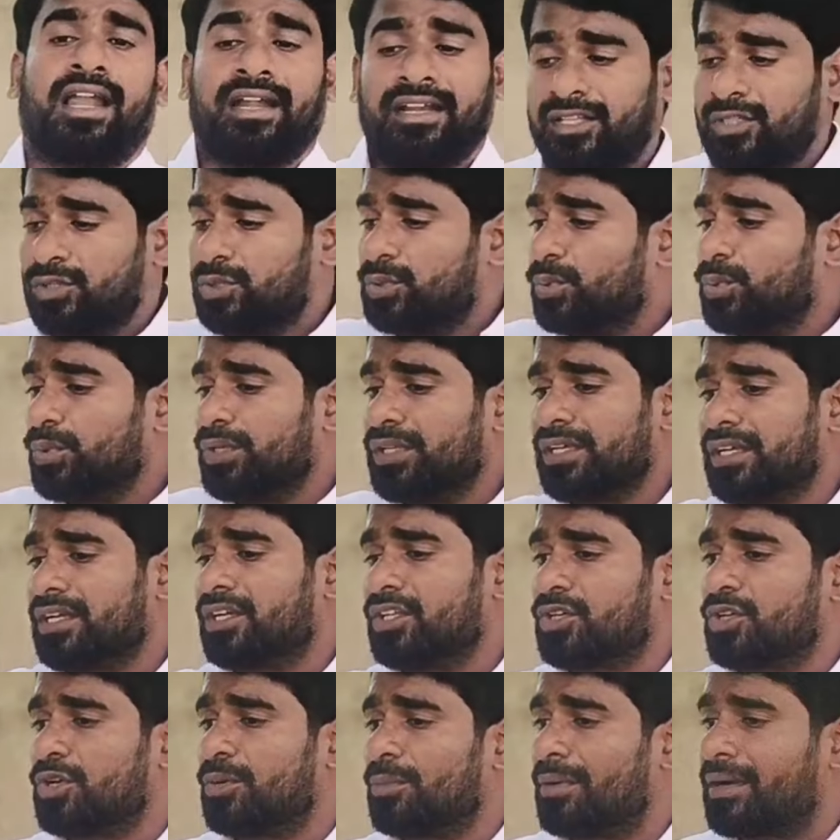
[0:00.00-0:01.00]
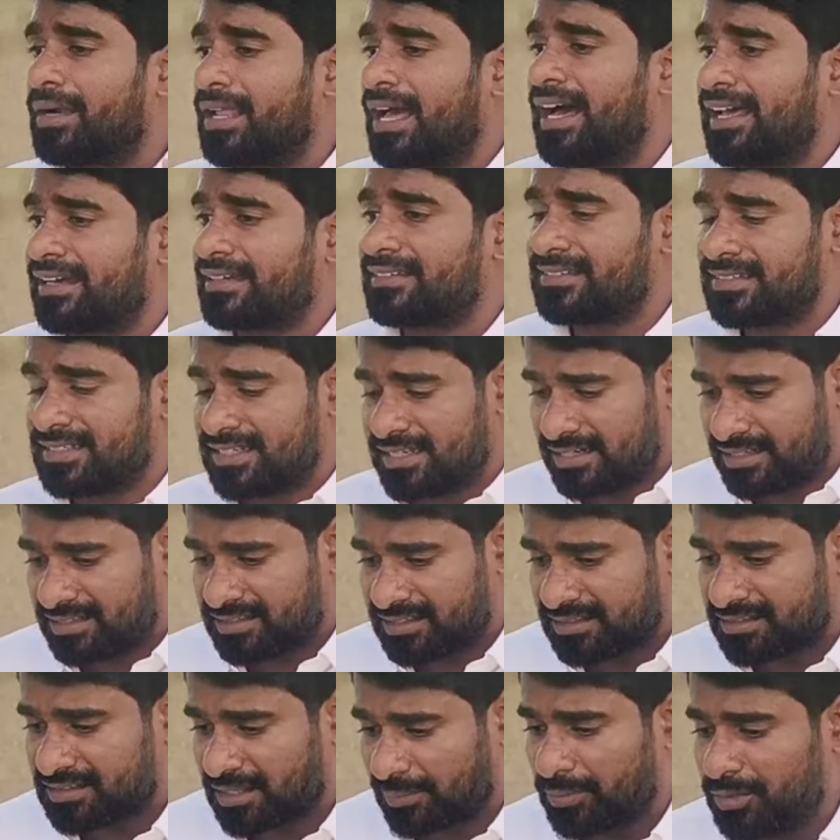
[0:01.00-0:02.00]
அனைத்து உயிர்களுக்குமான அரசியலை
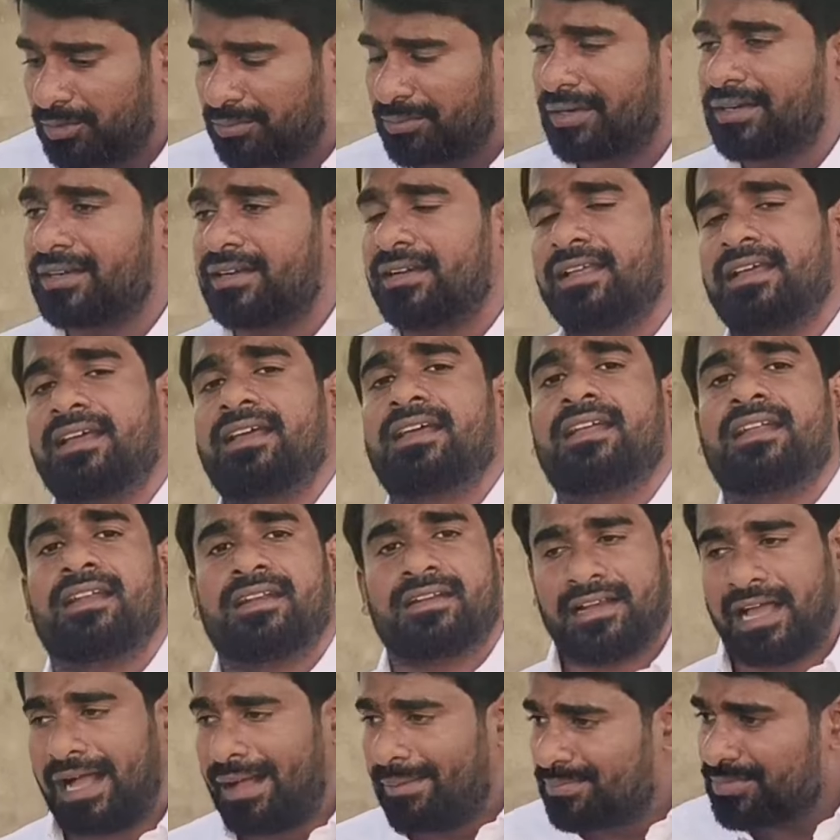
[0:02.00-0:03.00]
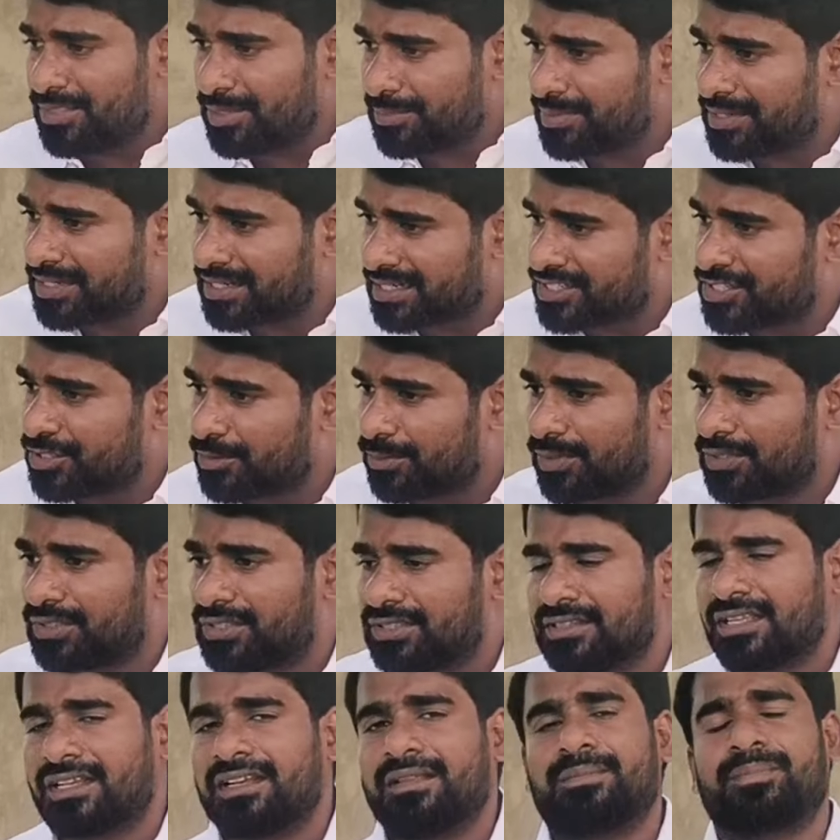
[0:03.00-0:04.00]
இந்த தமிழ் மண்ணில் நாம் தமிழ் கட்சி
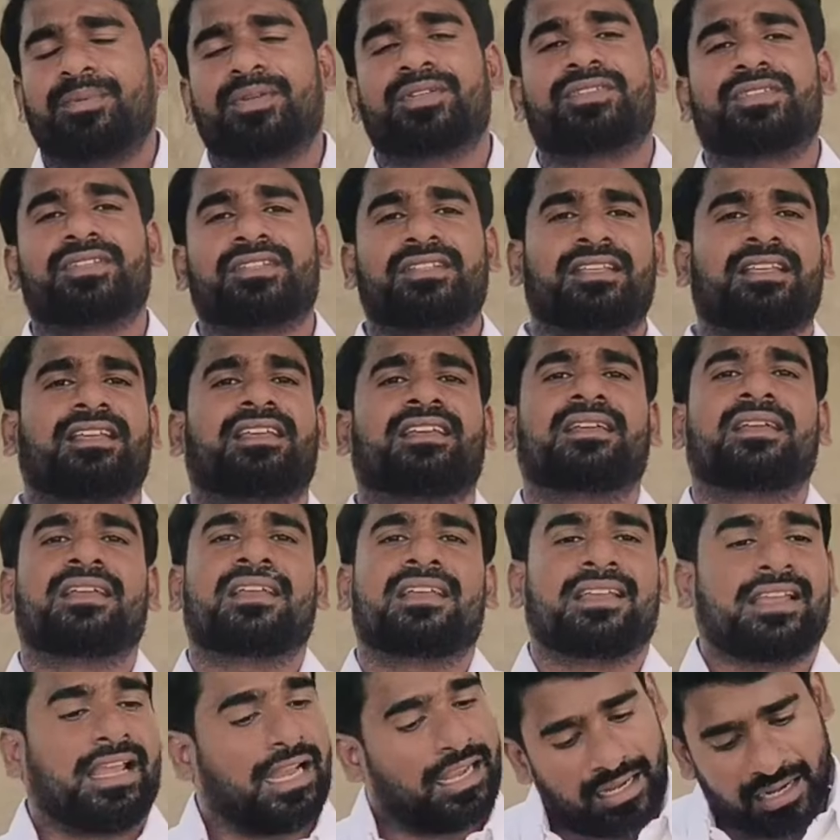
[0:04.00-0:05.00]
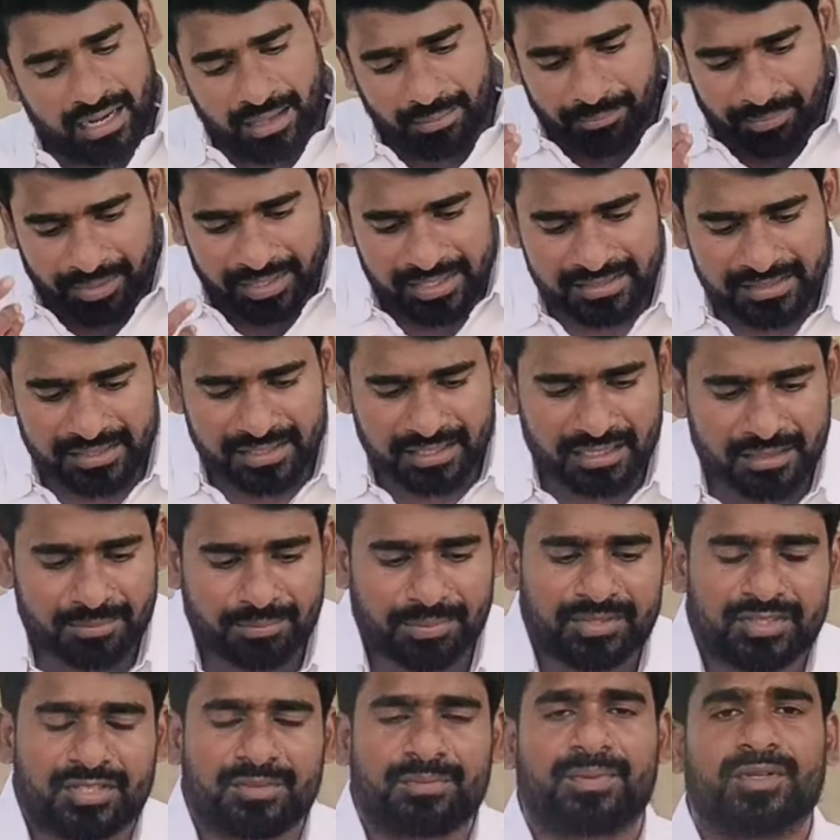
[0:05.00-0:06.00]
மட்டும்தானே பேசுது எல்லா மனிதர்களை
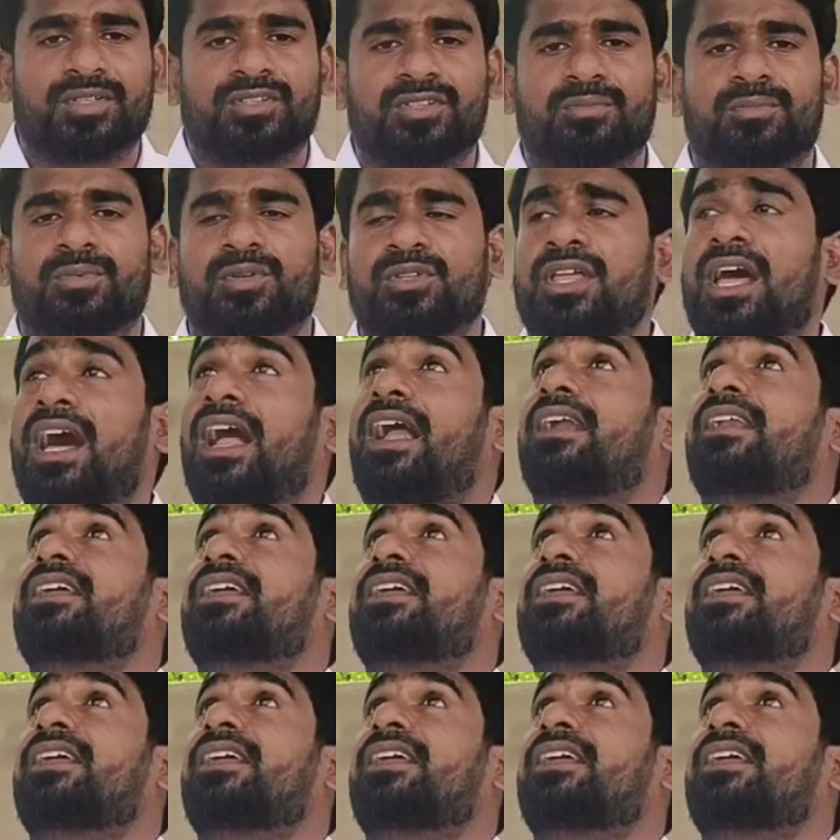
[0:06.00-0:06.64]
பற்றி பேசும்போது